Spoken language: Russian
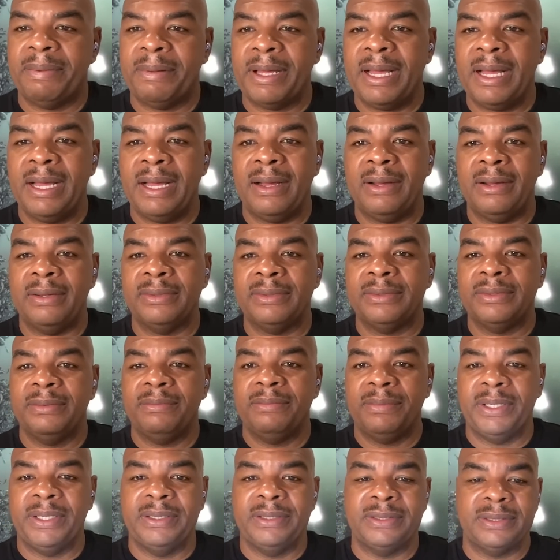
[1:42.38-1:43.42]
И также
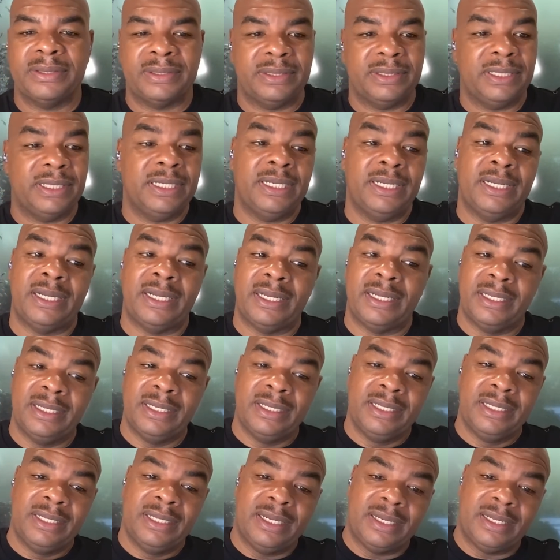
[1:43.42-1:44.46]
поговорим про
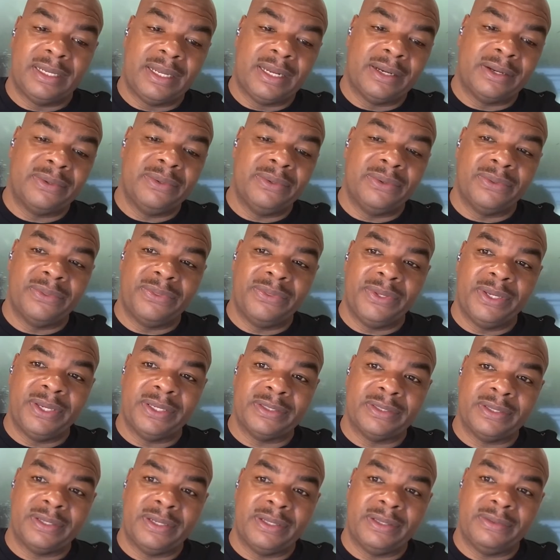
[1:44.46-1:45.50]
много разных
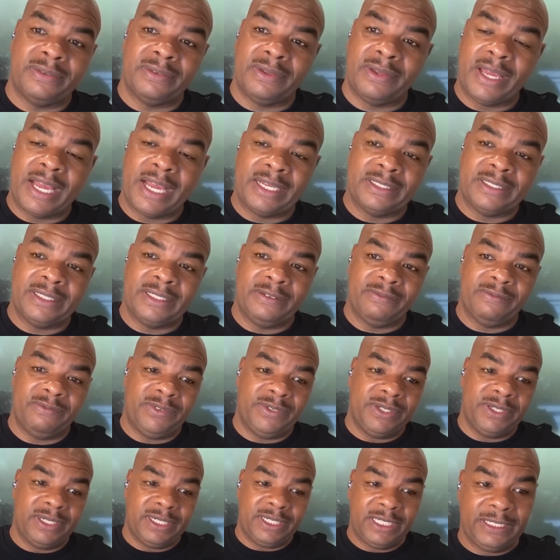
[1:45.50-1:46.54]
крутых вещей.
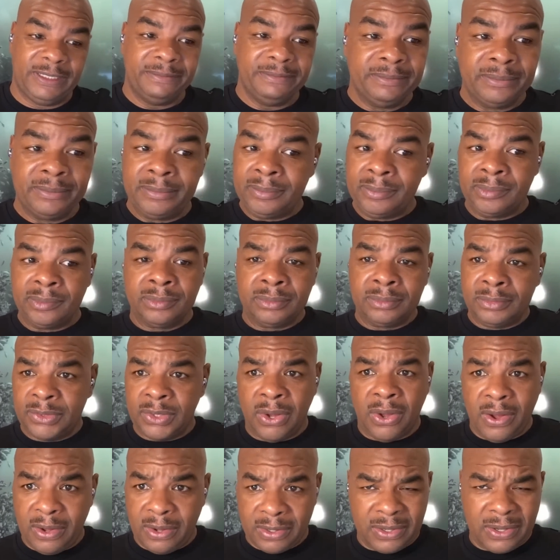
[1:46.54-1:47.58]
Например, про Axie
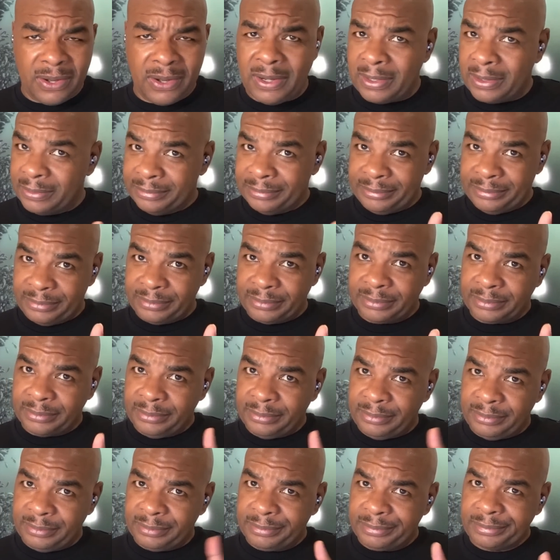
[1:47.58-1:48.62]
Infinity.
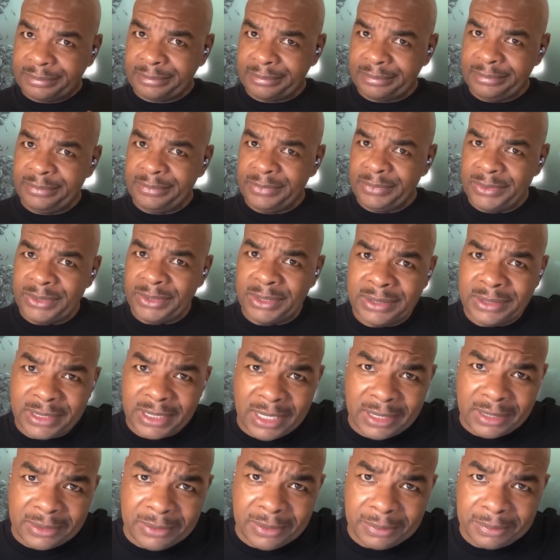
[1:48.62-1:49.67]
О том,
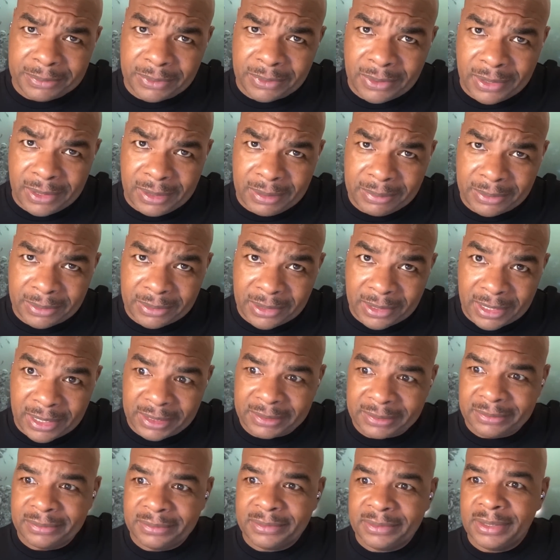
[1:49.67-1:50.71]
стал ли Гонконг
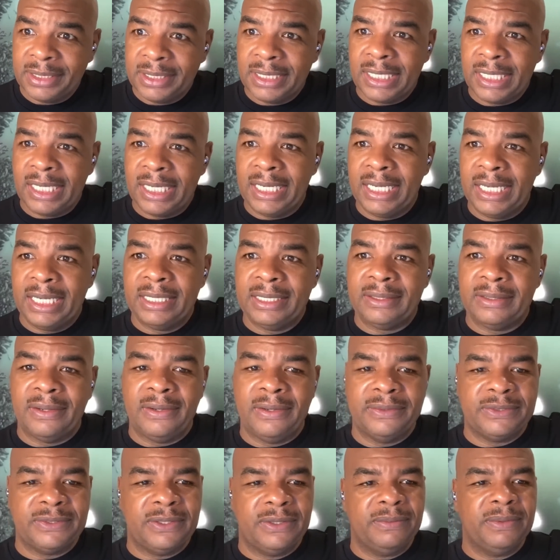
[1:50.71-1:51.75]
криптохабом или нет,